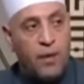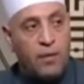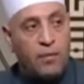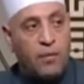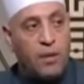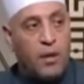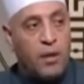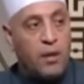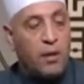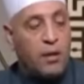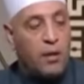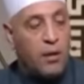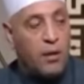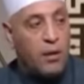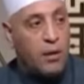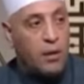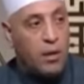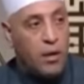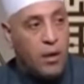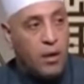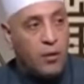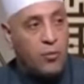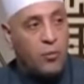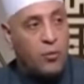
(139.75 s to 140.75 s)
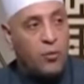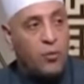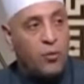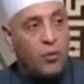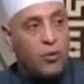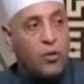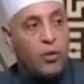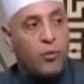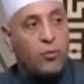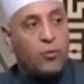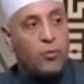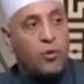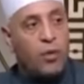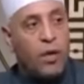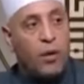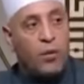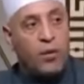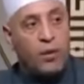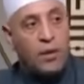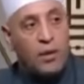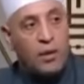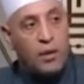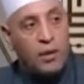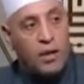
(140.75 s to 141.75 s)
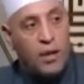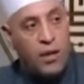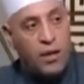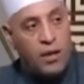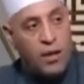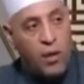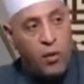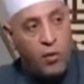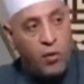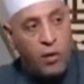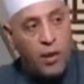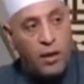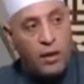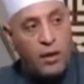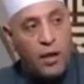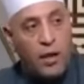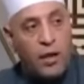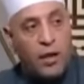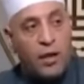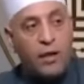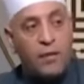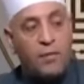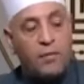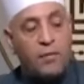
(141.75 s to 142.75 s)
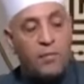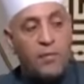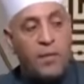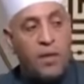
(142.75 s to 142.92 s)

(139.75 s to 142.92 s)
فإني قريب أجيب دعوة الداعي إذا دعان